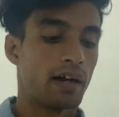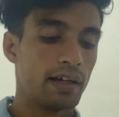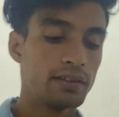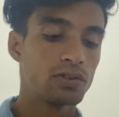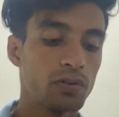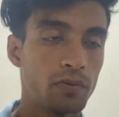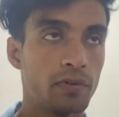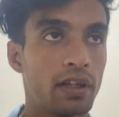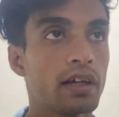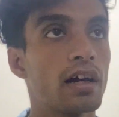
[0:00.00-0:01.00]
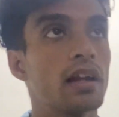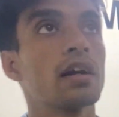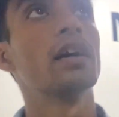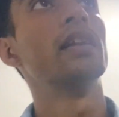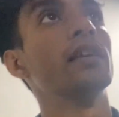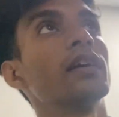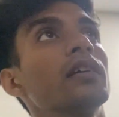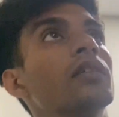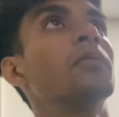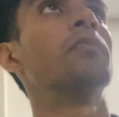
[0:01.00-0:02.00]
गाइस तो खाना खा लिया
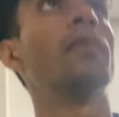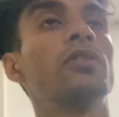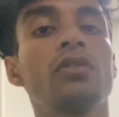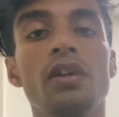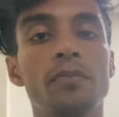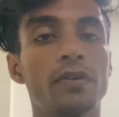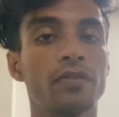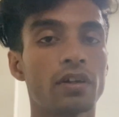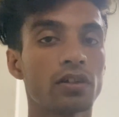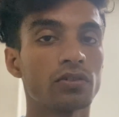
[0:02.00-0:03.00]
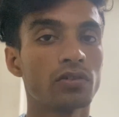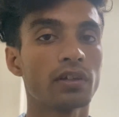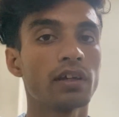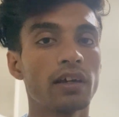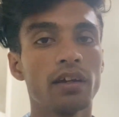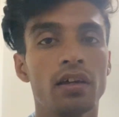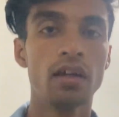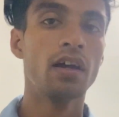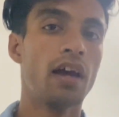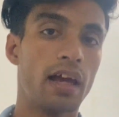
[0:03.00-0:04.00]
मैं तो ये प्रेफर करता हूँ कि
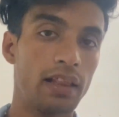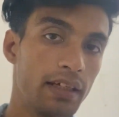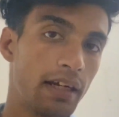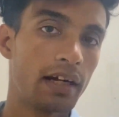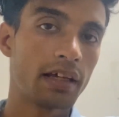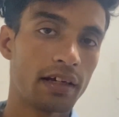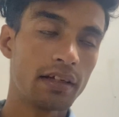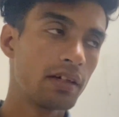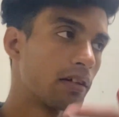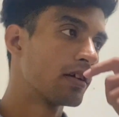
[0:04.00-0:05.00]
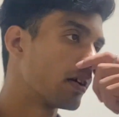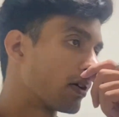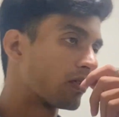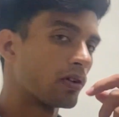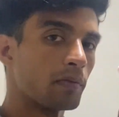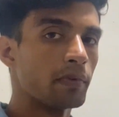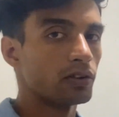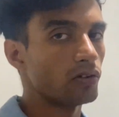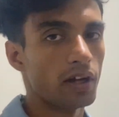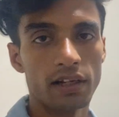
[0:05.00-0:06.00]
हेल्दी डाइट करें मैं
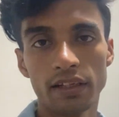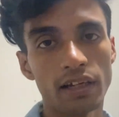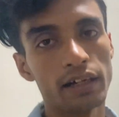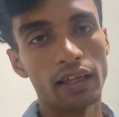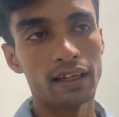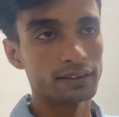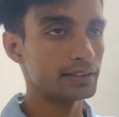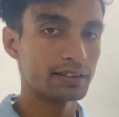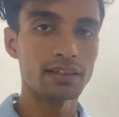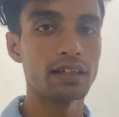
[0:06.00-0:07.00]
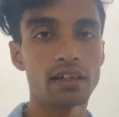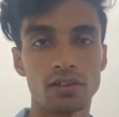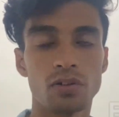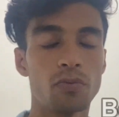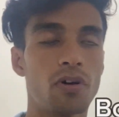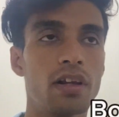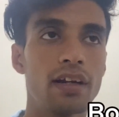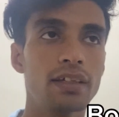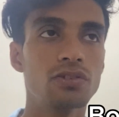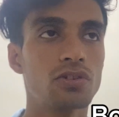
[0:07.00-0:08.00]
तो आइडिया तरह तो
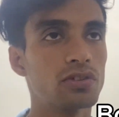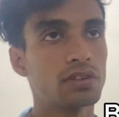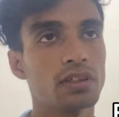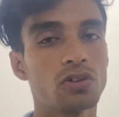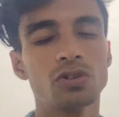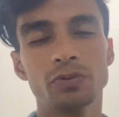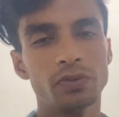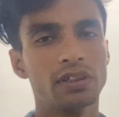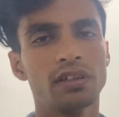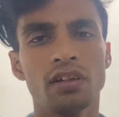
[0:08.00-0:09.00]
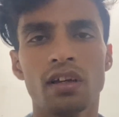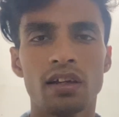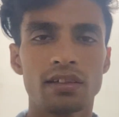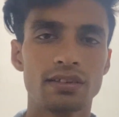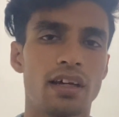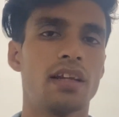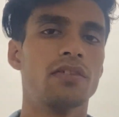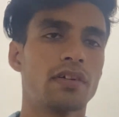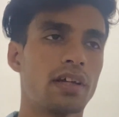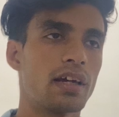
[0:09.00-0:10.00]
मोबाइल उसके कुछ भी सालन
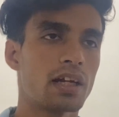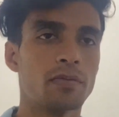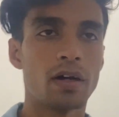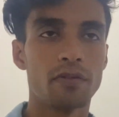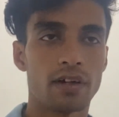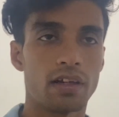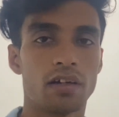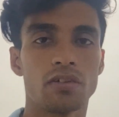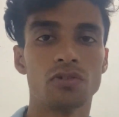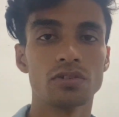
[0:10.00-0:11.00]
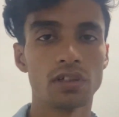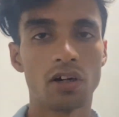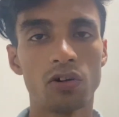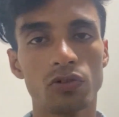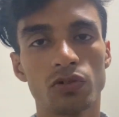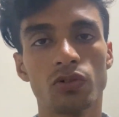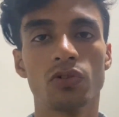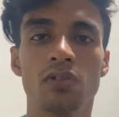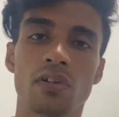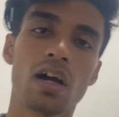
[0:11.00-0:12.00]
वगैरह कबाब वगैरह कुछ ना हो तो
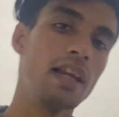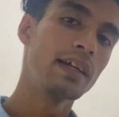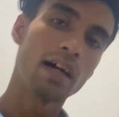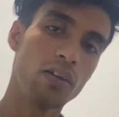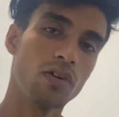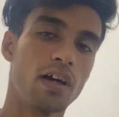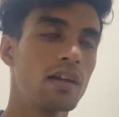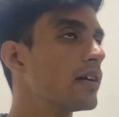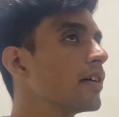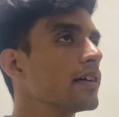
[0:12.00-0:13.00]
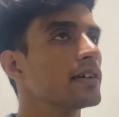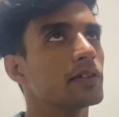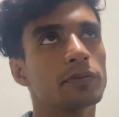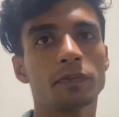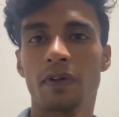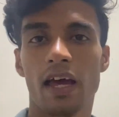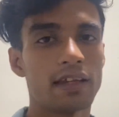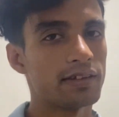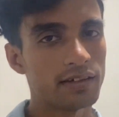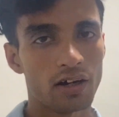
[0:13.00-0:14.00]
खाली खा लो
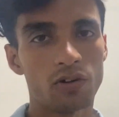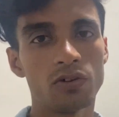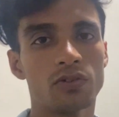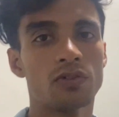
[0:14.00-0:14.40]
ऐसे खाओ